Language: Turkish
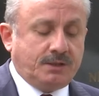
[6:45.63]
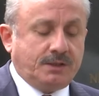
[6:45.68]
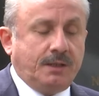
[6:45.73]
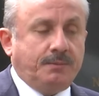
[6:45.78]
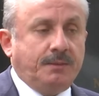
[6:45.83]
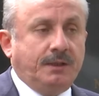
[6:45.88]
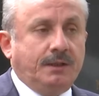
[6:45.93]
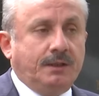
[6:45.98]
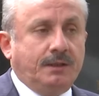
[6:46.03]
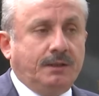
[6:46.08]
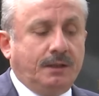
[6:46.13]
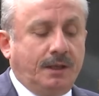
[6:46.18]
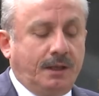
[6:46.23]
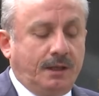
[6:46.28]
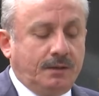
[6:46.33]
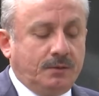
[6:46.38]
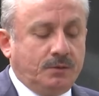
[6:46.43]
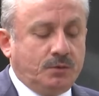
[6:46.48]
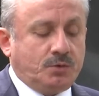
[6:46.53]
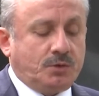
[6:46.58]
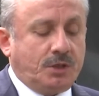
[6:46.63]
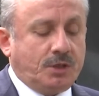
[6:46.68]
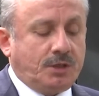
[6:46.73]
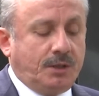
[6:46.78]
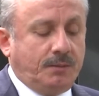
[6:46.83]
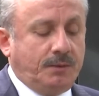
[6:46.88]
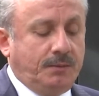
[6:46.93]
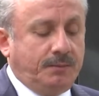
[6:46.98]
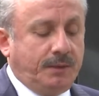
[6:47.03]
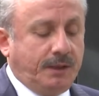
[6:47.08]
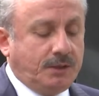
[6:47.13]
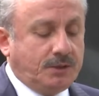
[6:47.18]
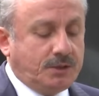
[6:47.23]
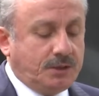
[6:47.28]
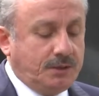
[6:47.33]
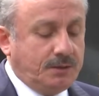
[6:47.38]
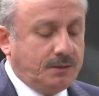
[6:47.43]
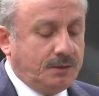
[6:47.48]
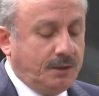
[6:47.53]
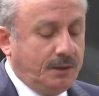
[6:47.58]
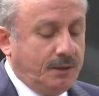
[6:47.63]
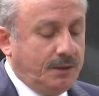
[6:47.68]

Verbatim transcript: zemininde uzlaşabilmek için